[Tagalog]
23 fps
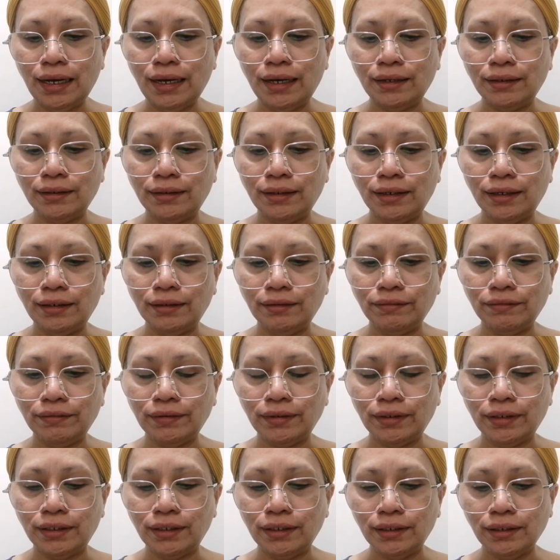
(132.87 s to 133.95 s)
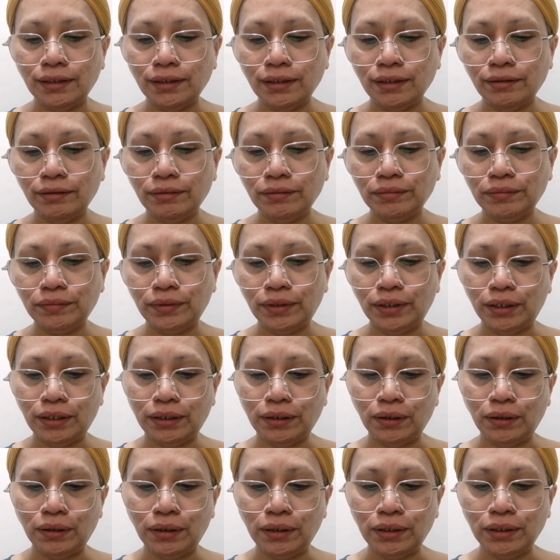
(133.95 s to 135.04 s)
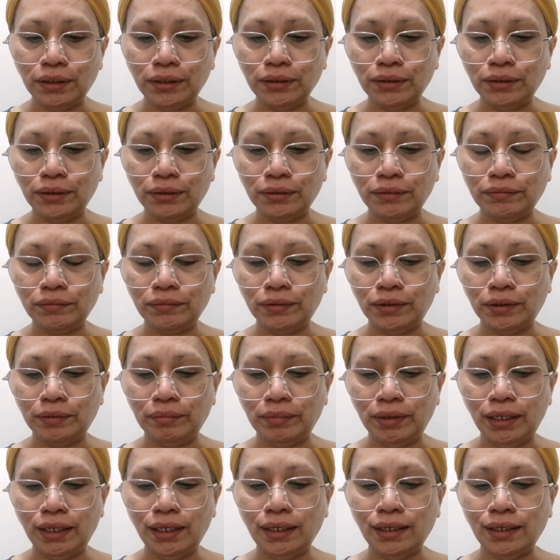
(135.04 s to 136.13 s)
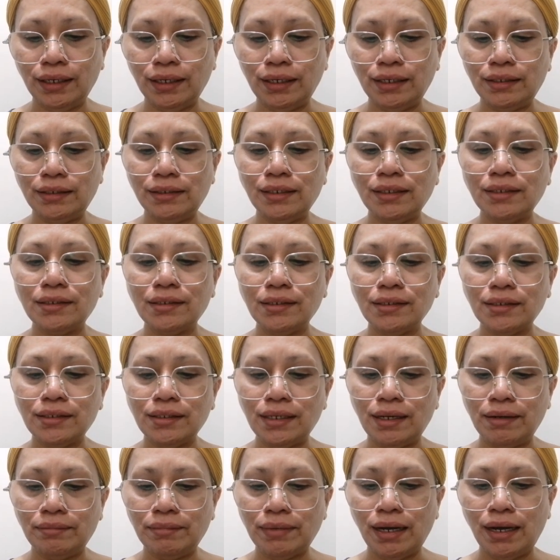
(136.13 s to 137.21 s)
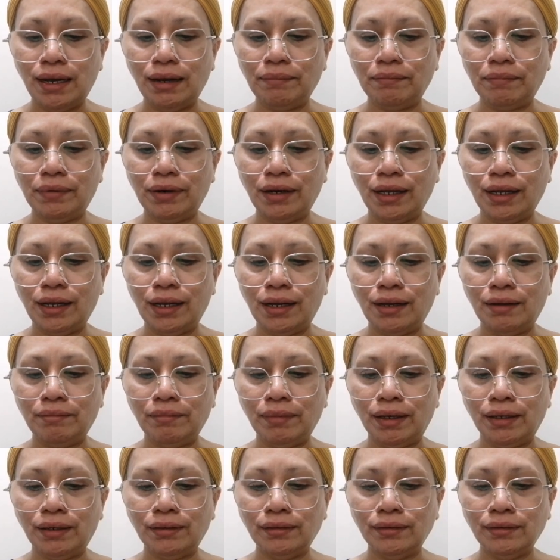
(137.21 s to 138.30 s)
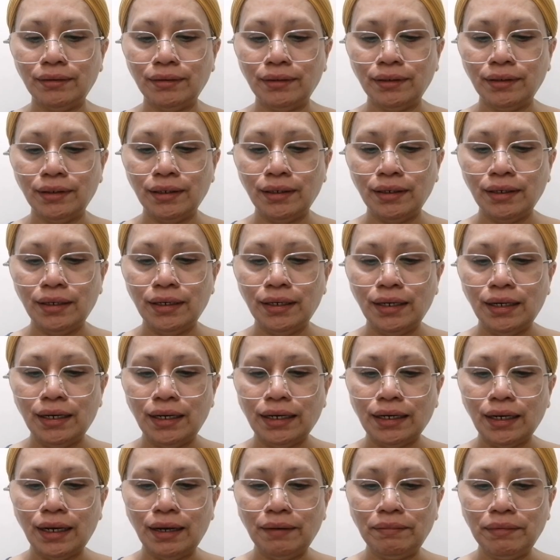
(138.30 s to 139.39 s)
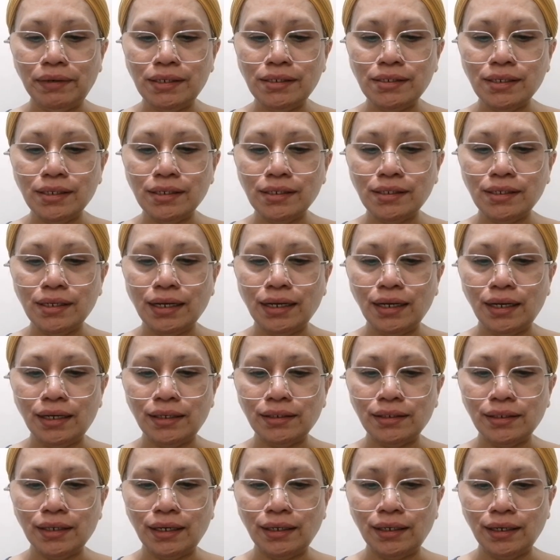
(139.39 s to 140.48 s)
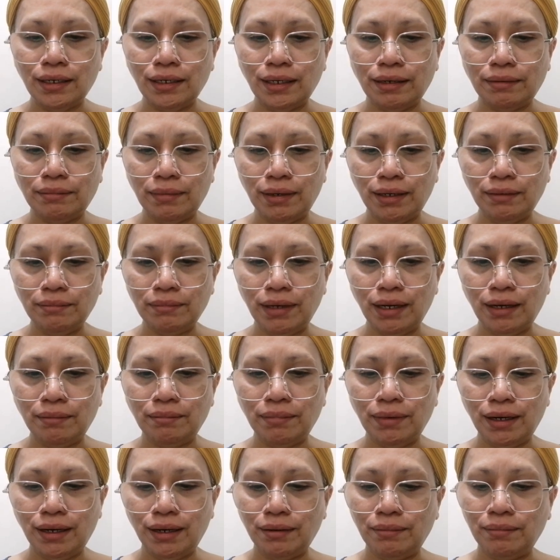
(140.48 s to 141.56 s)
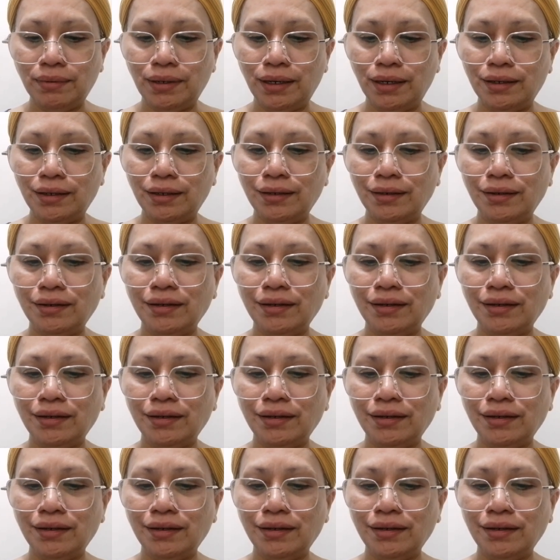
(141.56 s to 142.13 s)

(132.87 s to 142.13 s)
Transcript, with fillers: and grateful for all you do for me. In Jesus' name I pray. Amen. Kay Princess Diane channel naman, mahaba-haba.